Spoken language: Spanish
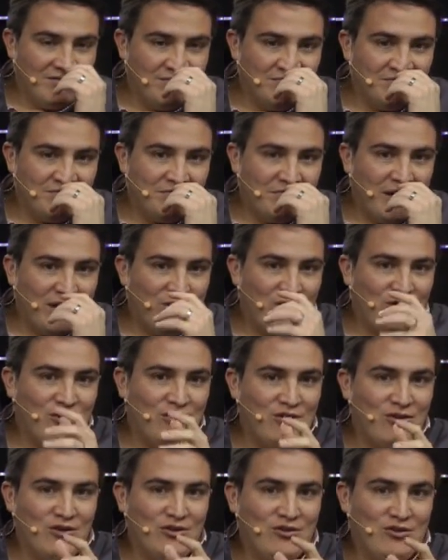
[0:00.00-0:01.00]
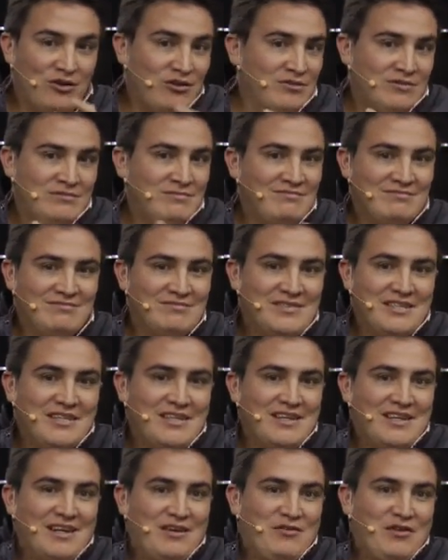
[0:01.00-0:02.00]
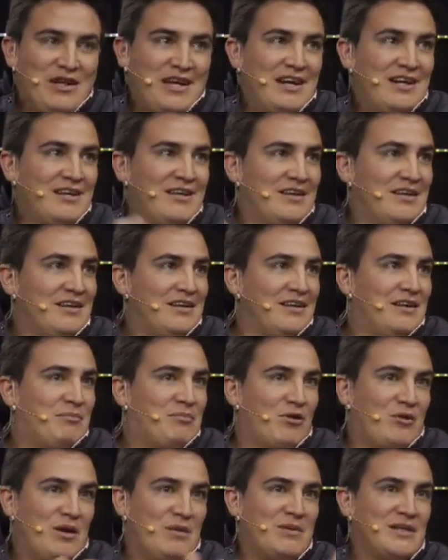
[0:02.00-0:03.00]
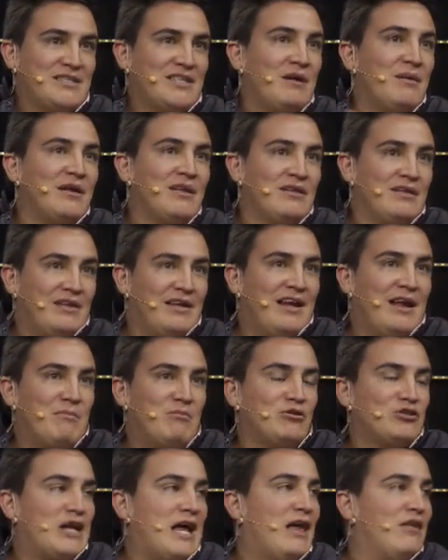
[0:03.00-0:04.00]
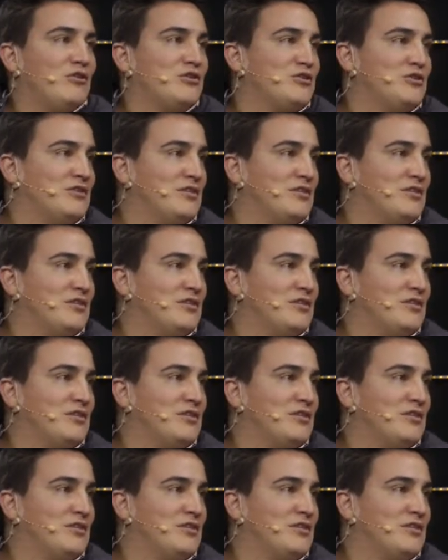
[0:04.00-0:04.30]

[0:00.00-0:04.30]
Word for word: pero no, al final el problema estaba en, ambos lados.